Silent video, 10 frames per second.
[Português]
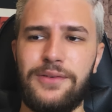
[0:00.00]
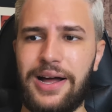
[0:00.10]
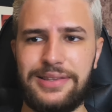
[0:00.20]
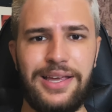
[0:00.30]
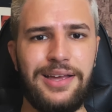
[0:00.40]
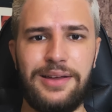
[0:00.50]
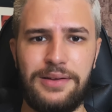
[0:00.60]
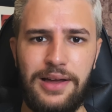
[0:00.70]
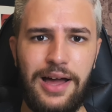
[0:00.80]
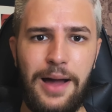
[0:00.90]

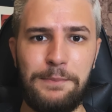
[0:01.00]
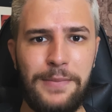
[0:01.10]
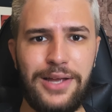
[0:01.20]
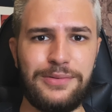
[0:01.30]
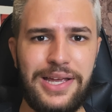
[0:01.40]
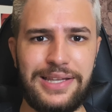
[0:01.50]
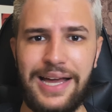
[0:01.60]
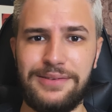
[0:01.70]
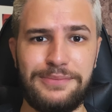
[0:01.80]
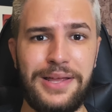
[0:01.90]
Até a mãe do
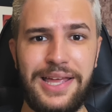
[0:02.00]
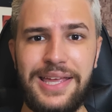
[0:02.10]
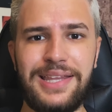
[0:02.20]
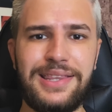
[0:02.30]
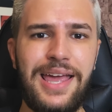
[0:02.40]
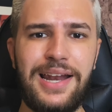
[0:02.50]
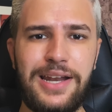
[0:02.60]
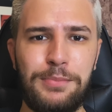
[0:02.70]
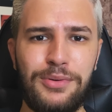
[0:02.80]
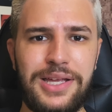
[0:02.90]
Einar ri dele,
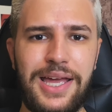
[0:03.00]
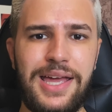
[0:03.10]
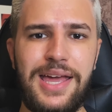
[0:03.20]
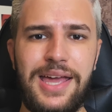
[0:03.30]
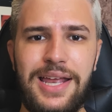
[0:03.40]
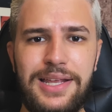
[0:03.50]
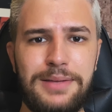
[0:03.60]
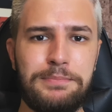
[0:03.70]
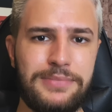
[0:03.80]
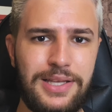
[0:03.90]
né? Porque
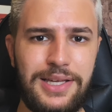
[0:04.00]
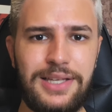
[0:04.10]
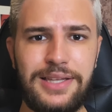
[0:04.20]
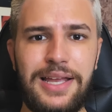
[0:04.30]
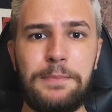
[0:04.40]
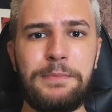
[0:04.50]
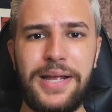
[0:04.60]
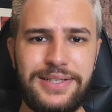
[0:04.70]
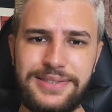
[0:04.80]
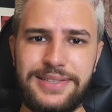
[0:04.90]
ele tenta, ele
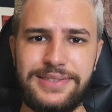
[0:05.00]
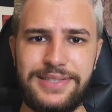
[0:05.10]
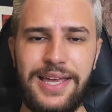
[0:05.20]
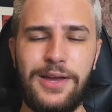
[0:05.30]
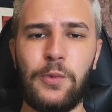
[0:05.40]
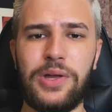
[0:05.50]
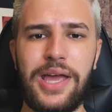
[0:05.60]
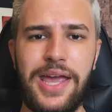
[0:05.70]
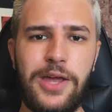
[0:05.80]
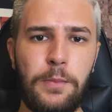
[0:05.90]
pensa em ser um
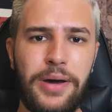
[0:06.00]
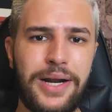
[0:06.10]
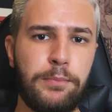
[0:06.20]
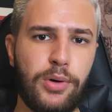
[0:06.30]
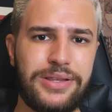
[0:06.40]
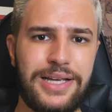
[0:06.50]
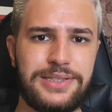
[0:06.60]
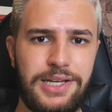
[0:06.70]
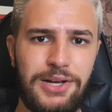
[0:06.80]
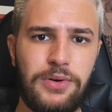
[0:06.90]
guerreiro para
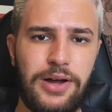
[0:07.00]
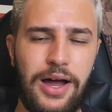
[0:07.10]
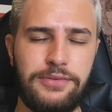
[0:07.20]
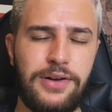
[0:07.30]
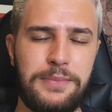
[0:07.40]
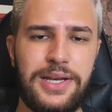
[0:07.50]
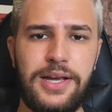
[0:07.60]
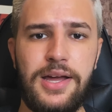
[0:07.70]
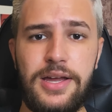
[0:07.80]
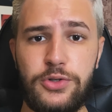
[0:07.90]
proteger a
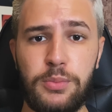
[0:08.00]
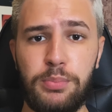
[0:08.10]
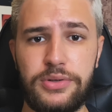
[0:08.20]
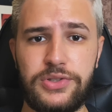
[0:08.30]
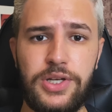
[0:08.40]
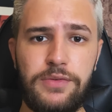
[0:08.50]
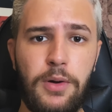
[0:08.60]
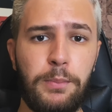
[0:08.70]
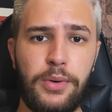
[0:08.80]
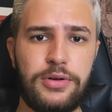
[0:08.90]
família de um
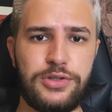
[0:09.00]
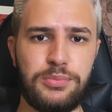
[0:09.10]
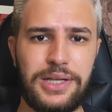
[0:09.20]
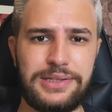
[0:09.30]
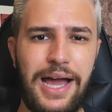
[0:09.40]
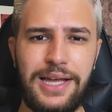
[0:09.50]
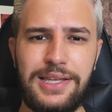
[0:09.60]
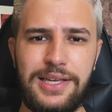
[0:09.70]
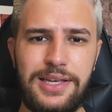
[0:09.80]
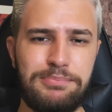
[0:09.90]
possível próximo
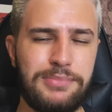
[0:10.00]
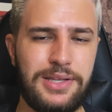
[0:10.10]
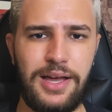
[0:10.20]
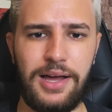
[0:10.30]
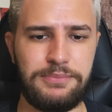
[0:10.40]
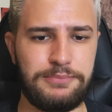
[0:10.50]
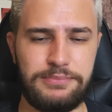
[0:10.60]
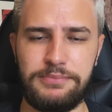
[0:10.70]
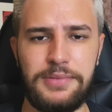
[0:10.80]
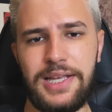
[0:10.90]
ataque. E a
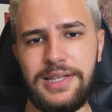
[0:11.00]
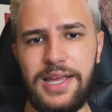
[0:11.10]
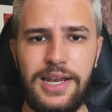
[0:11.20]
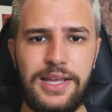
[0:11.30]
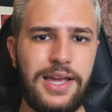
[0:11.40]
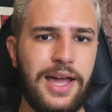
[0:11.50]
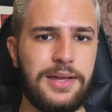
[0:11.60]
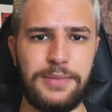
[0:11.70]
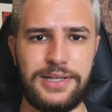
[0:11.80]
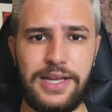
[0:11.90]
mãe dele e a
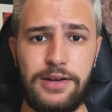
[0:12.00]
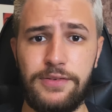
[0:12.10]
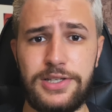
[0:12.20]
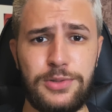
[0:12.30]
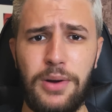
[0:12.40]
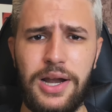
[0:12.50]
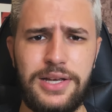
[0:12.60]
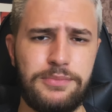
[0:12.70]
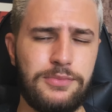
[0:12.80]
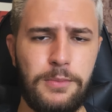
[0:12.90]
irmã dele fica tipo:
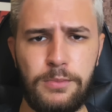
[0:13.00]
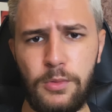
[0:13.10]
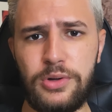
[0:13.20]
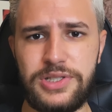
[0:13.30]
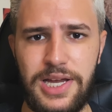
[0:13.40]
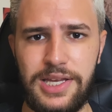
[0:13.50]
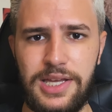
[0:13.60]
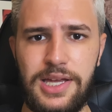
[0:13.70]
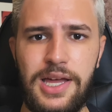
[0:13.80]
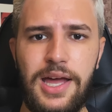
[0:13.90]
olha, vamos curtir
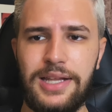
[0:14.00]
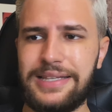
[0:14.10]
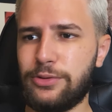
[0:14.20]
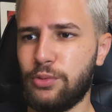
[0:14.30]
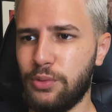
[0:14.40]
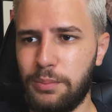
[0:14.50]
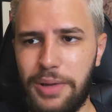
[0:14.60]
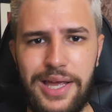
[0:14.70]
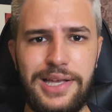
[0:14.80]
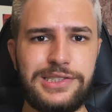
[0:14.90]
aqui, tá tudo
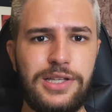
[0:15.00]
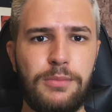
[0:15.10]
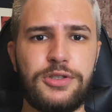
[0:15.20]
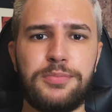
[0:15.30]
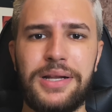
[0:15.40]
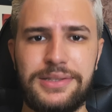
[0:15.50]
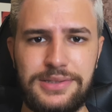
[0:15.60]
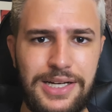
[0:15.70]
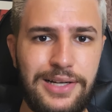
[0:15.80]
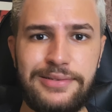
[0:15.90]
bem, estamos
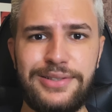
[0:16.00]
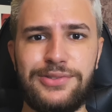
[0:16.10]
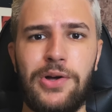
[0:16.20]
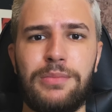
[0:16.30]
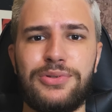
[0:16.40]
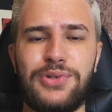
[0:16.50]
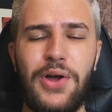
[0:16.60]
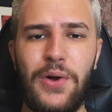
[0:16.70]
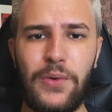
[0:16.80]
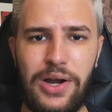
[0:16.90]
plantando, estamos
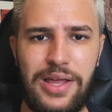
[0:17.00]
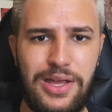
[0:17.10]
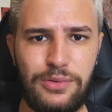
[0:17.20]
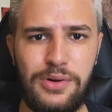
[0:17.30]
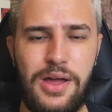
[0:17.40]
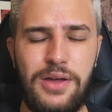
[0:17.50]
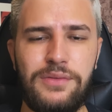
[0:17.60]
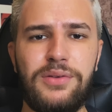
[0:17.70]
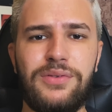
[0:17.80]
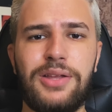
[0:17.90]
colhendo,
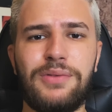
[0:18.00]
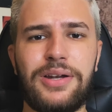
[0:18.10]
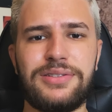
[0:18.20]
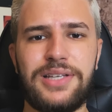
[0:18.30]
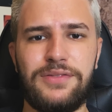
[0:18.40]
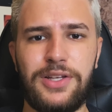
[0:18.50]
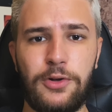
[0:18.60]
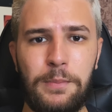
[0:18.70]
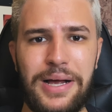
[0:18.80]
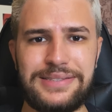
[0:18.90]
vivendo a nossa
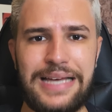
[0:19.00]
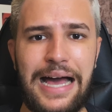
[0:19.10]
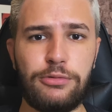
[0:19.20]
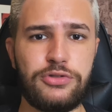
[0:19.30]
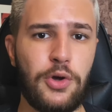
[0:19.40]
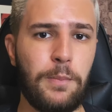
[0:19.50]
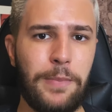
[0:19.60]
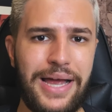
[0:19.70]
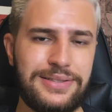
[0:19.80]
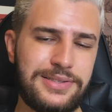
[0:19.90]
vida no passado. Seu
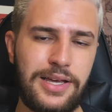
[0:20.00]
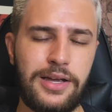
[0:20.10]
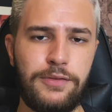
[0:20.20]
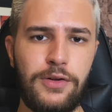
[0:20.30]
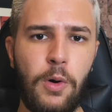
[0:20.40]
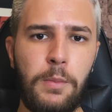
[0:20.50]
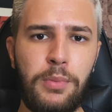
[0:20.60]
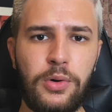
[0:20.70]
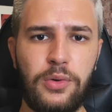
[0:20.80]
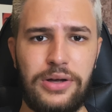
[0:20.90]
pai se sacrificou
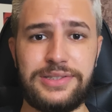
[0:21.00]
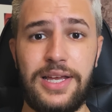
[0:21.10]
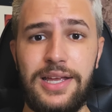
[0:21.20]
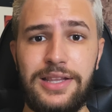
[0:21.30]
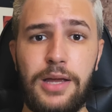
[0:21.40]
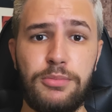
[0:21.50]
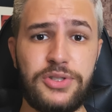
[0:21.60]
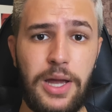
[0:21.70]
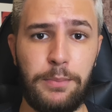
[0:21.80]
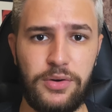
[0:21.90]
por nós e
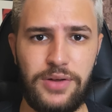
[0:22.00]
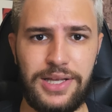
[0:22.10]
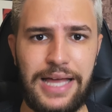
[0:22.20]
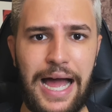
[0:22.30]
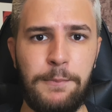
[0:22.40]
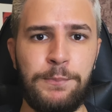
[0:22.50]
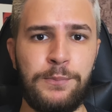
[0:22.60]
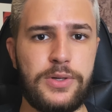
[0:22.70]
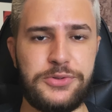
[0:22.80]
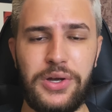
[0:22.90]
temos que aproveitar.
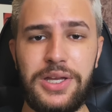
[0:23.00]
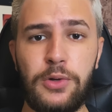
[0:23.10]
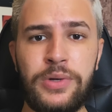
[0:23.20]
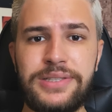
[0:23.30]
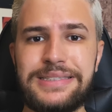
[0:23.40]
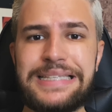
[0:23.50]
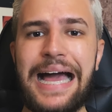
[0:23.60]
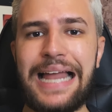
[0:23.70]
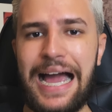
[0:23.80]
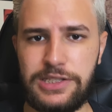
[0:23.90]
Só que no
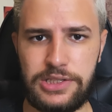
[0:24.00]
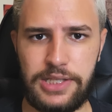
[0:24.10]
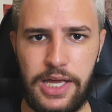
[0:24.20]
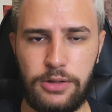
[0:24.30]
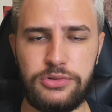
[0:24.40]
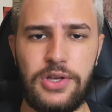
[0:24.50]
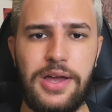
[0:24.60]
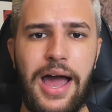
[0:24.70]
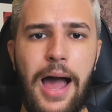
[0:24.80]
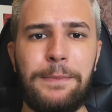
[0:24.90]
estalar de dedos,
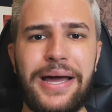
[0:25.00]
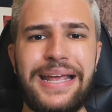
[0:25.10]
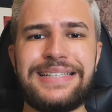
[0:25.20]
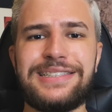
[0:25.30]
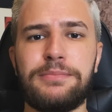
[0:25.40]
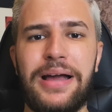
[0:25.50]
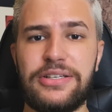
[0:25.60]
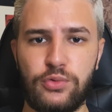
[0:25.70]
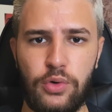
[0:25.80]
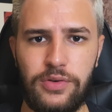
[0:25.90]
aparece
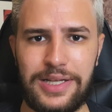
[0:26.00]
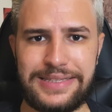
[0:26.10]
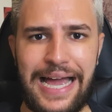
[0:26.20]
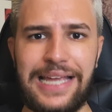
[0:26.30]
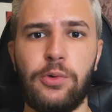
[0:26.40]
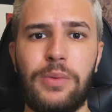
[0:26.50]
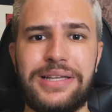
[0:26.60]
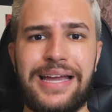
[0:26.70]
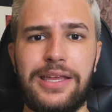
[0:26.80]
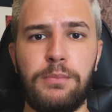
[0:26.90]
mais um novo ataque, um
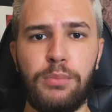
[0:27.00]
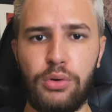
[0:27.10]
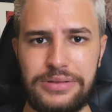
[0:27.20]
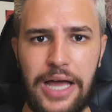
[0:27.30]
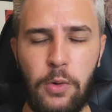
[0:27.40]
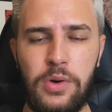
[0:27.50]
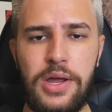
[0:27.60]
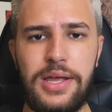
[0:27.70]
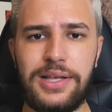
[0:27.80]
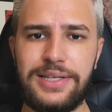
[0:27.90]
ataque
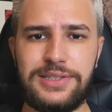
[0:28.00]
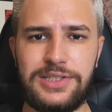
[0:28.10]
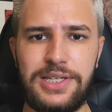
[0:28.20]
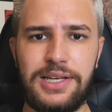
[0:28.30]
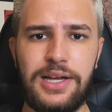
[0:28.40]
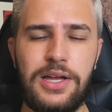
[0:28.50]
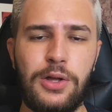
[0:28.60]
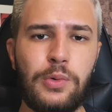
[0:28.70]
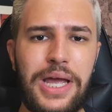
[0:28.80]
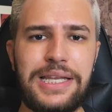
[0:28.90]
brutal que
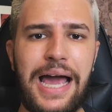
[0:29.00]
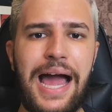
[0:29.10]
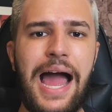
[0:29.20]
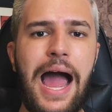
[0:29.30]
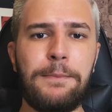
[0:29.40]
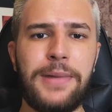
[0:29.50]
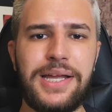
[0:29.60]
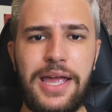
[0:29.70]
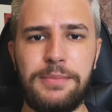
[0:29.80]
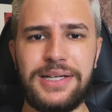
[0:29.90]
tira do Einar a
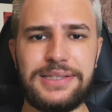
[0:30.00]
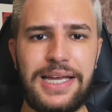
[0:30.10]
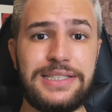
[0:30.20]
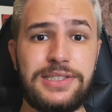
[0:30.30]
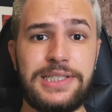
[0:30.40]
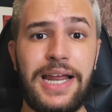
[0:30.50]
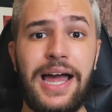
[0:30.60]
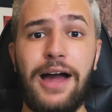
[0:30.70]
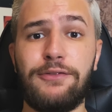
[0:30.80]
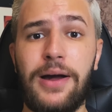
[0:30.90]
mãe, a irmã dele,
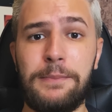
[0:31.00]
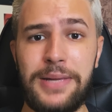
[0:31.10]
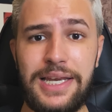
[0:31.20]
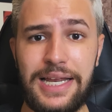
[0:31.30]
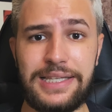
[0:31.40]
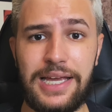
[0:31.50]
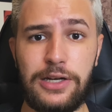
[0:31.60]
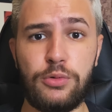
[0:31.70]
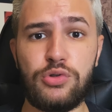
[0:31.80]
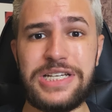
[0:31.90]
tira a família
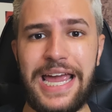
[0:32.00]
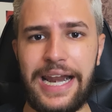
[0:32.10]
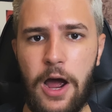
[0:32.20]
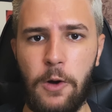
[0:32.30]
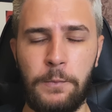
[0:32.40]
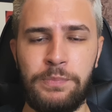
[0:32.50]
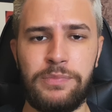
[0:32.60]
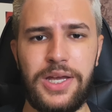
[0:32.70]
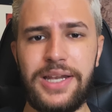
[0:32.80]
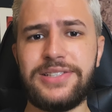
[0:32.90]
dele no geral.
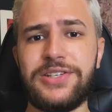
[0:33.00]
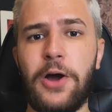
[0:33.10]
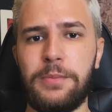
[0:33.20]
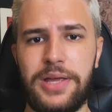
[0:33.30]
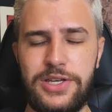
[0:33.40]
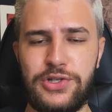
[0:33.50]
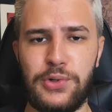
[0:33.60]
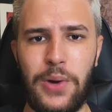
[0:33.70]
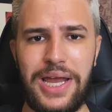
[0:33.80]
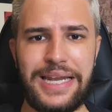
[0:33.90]

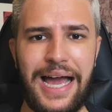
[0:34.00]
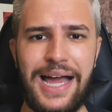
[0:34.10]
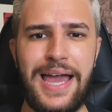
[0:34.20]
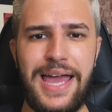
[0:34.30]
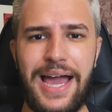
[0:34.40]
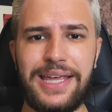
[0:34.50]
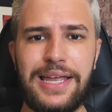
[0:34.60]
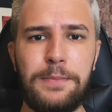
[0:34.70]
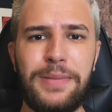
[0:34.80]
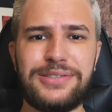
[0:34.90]
Inicialmente, o Einar é
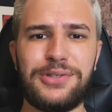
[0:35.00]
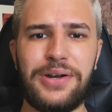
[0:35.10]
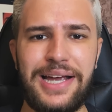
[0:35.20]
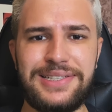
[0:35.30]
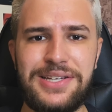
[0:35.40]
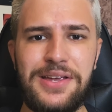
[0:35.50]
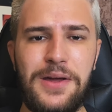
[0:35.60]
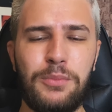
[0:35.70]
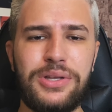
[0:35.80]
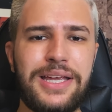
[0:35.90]
aquele
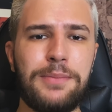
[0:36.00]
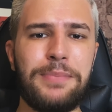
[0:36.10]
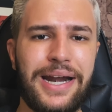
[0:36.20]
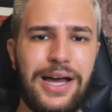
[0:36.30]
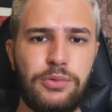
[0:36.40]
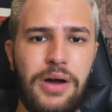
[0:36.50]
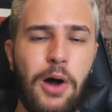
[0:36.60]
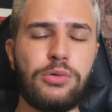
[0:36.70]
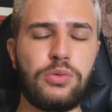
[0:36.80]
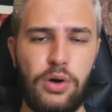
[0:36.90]
personagem muito equiparado
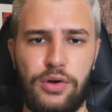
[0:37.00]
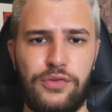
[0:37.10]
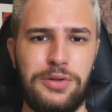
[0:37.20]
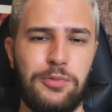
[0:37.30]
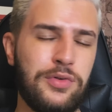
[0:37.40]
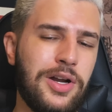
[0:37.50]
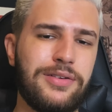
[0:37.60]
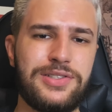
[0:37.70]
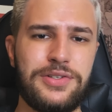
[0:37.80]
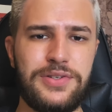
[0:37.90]
ao Thorfinn. No
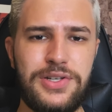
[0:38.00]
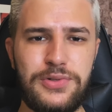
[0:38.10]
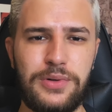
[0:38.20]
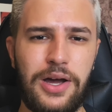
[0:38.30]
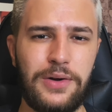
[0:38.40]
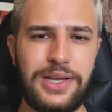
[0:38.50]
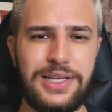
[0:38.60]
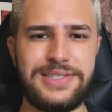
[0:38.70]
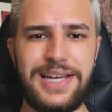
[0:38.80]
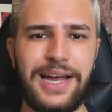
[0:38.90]
final desse vídeo, na hora
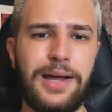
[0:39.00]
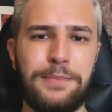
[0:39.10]
que chegar na